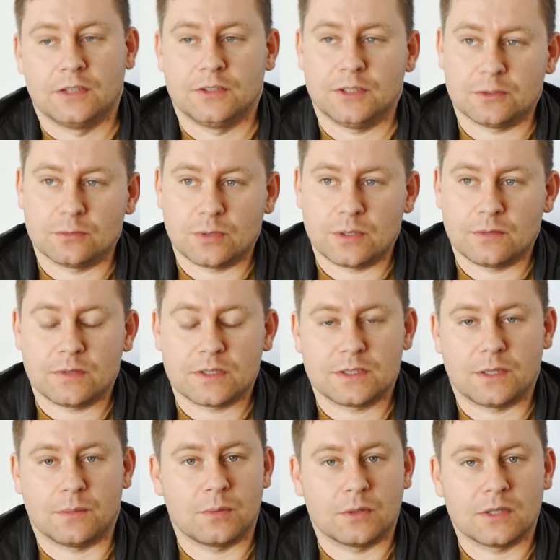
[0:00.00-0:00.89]
Niektóre
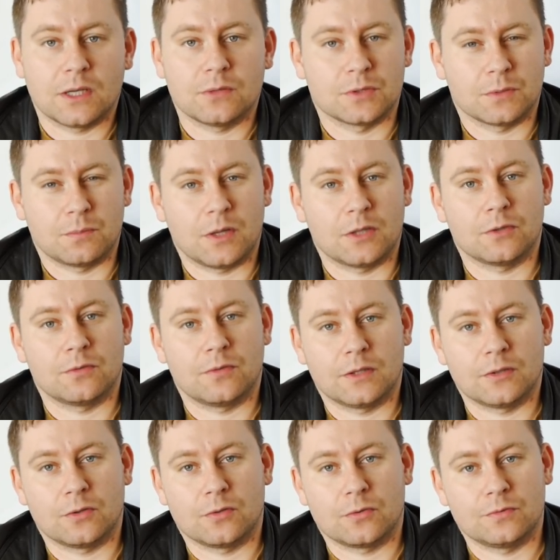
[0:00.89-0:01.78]
wersje podają, że
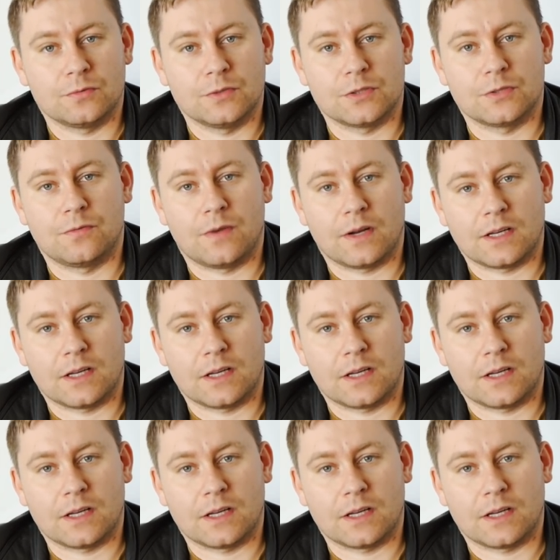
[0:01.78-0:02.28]
planowano również dwa